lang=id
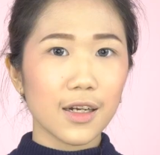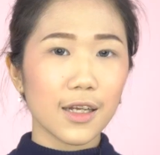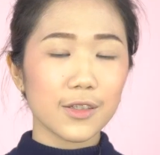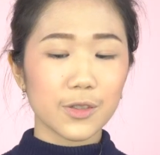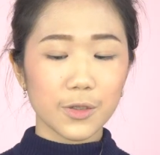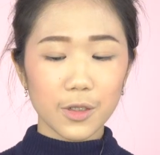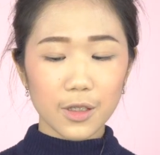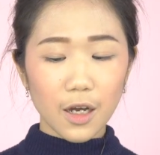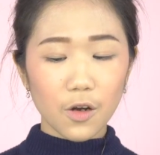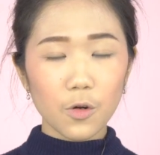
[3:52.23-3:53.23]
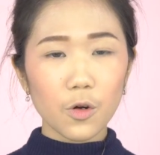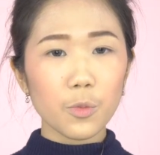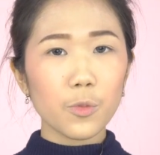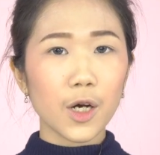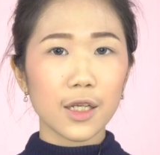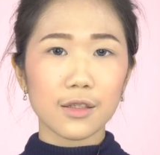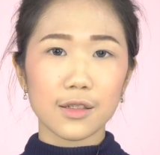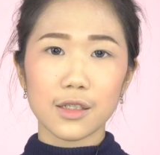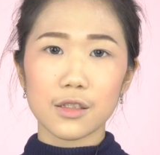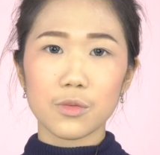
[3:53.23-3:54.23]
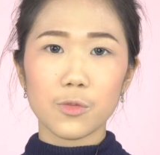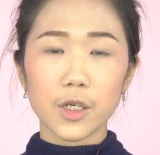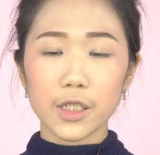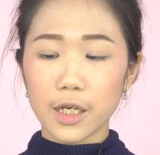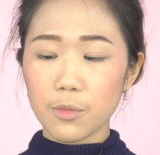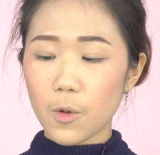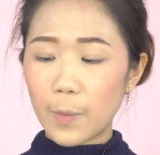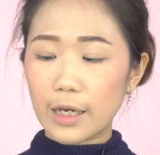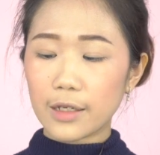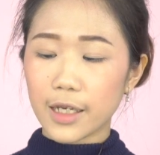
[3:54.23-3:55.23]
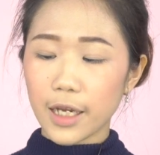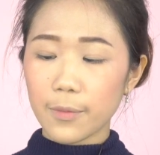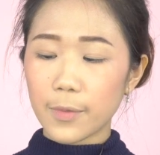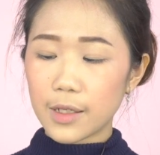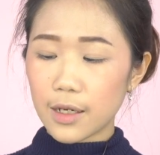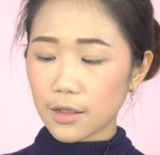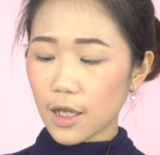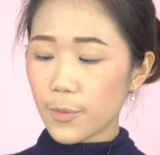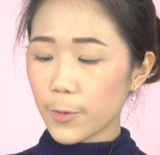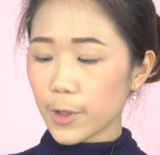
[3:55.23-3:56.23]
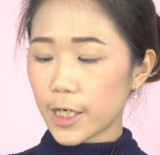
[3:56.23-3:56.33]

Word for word: Lanjut, aku buat ngeset semuanya mau pakai bedak tabur